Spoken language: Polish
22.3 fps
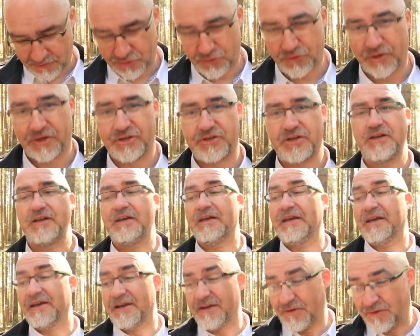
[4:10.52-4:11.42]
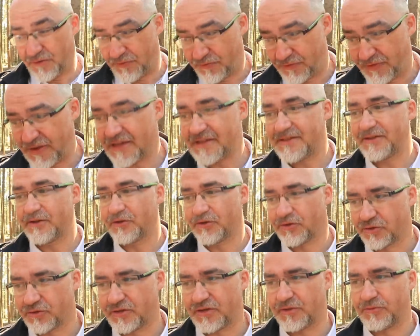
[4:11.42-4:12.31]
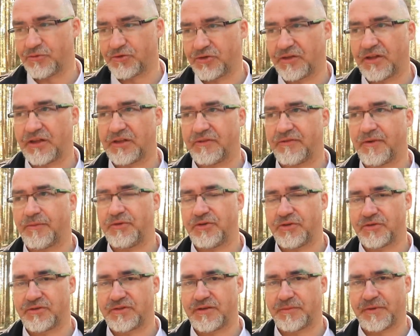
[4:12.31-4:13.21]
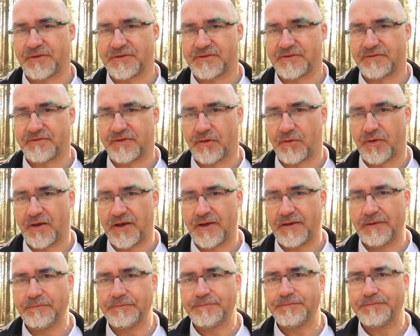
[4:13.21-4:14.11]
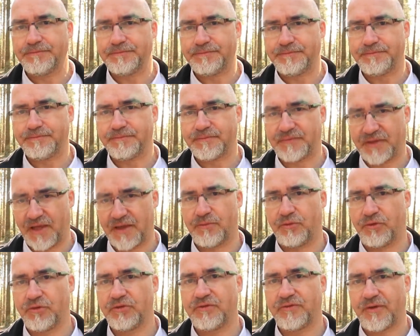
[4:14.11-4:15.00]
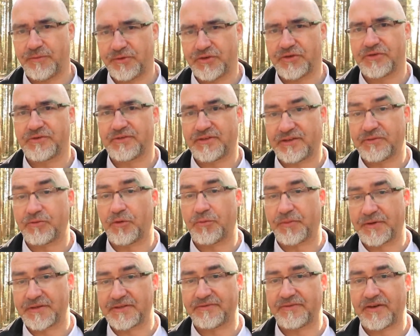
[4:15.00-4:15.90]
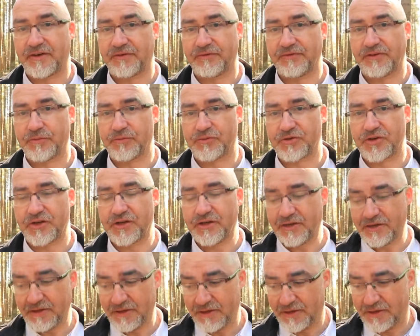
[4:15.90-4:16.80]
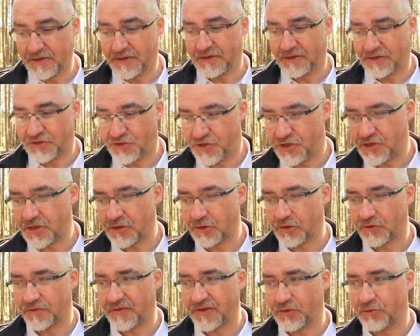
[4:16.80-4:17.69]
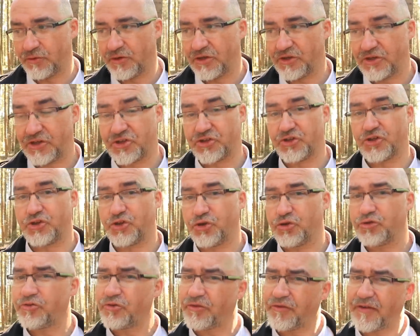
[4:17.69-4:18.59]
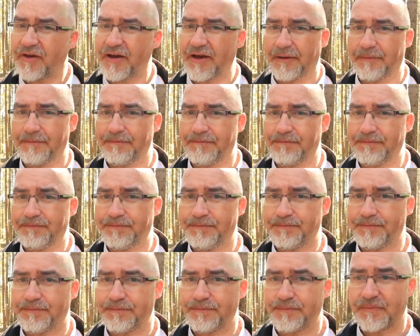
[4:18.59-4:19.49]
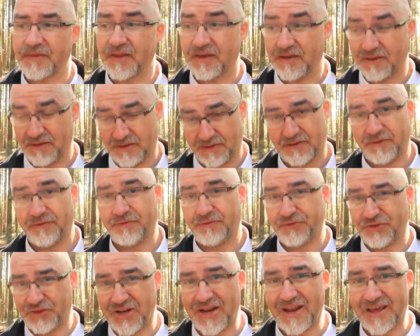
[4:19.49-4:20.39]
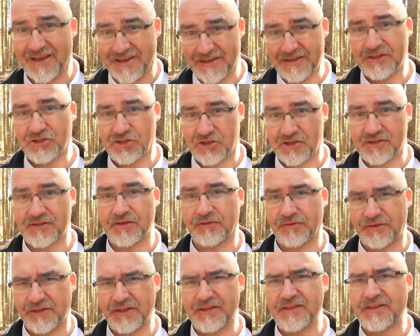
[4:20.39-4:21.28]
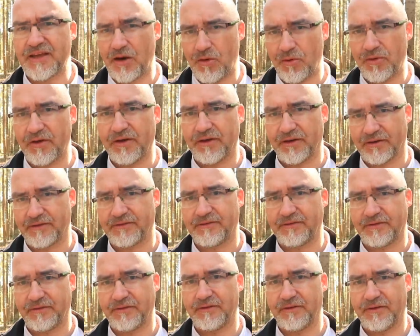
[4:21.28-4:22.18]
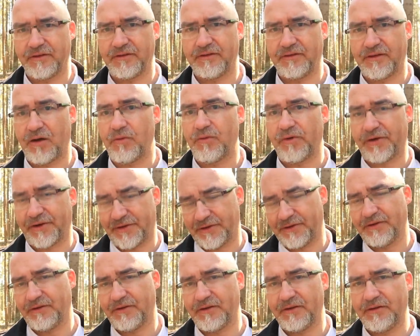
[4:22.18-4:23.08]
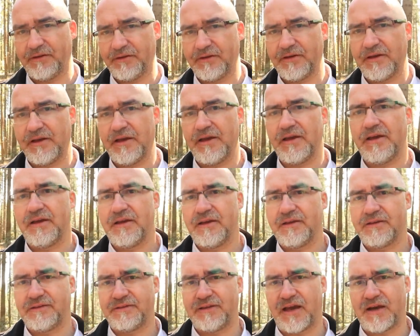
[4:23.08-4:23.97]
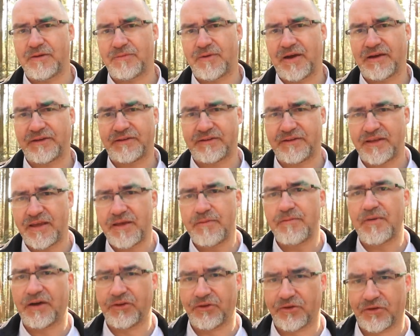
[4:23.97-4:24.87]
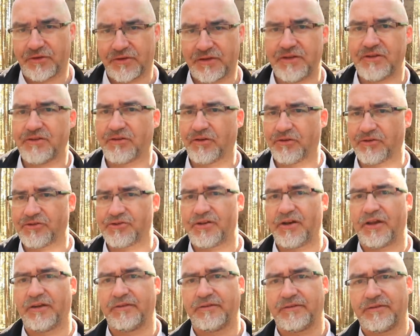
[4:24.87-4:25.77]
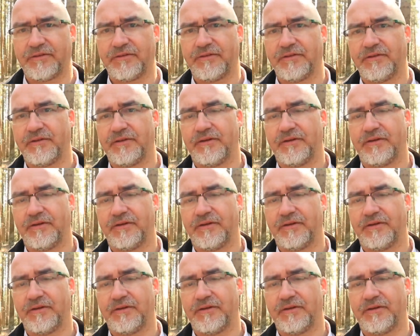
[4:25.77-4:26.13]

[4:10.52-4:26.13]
Czujecie? Wiedząc o tym, że ona dwa miesiące pracowała temu, dwa miesiące temu pracowała w Niemczech, Dzisiaj dowiaduję się, że to trwa. W tle czasownik dauert. Dauern. Nie? Sie arbeitet immer noch in Deutschland.